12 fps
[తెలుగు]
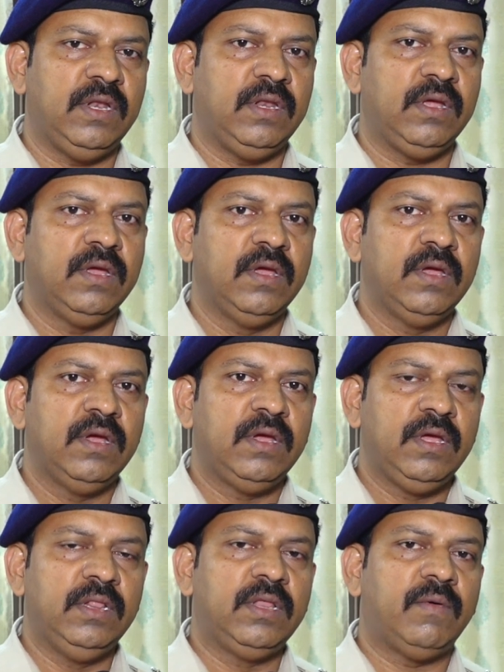ఏంటి
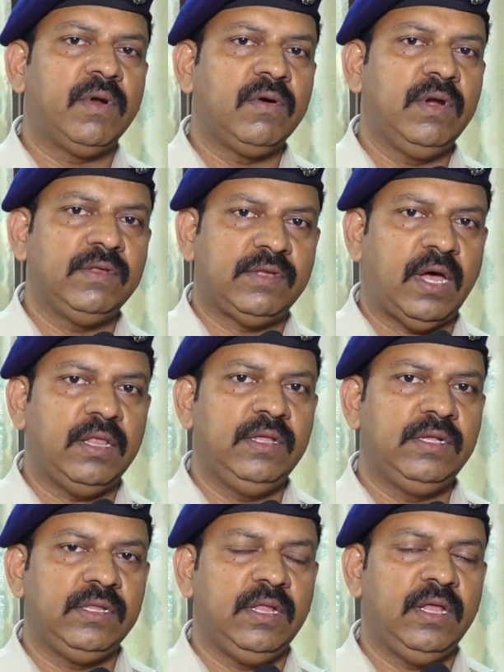ఇంతవరకు నేను
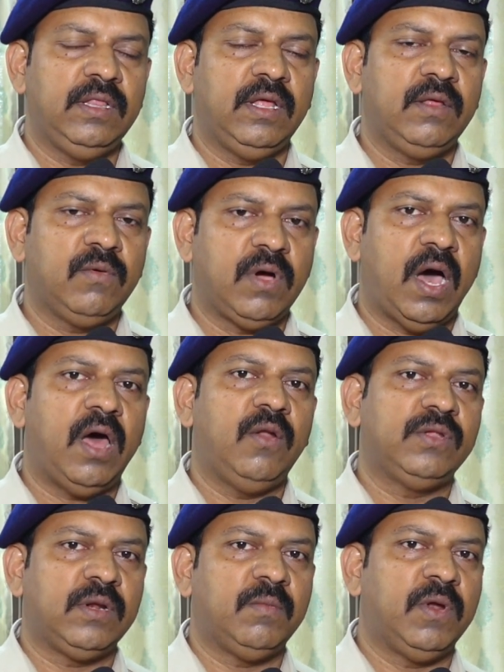సాధించింది ఏంటి అనే ఒక
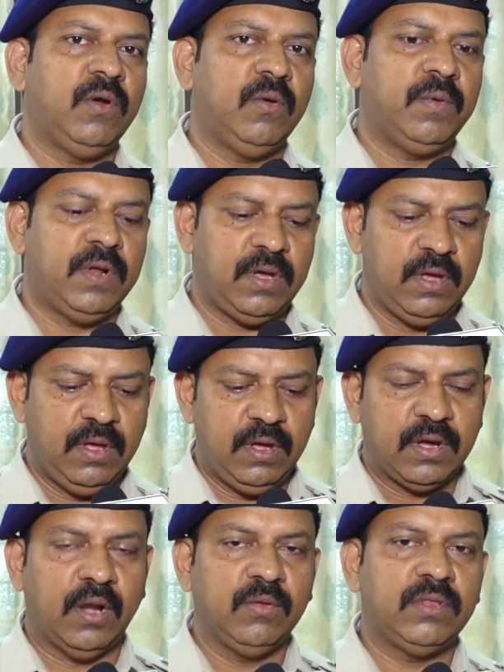ఆలోచన మన లోపల
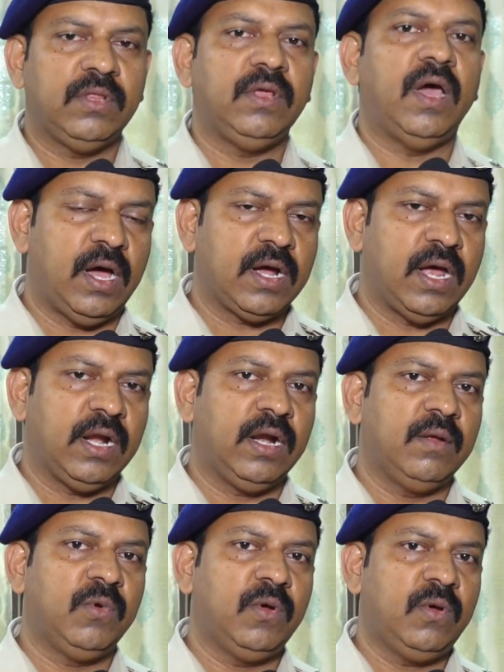కలుగుతుంది ఆ
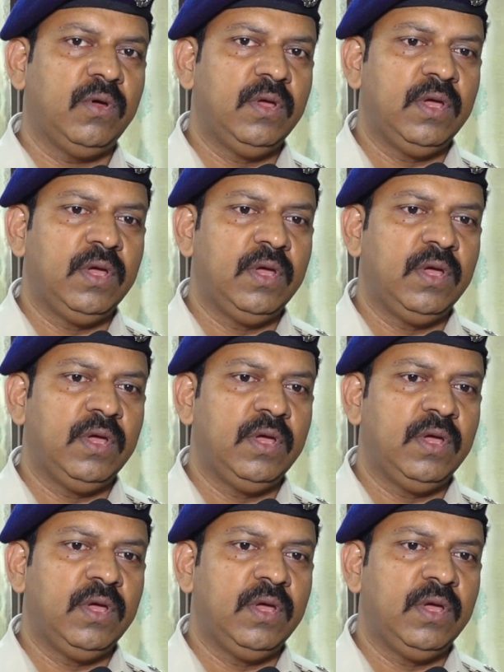కలగడంలో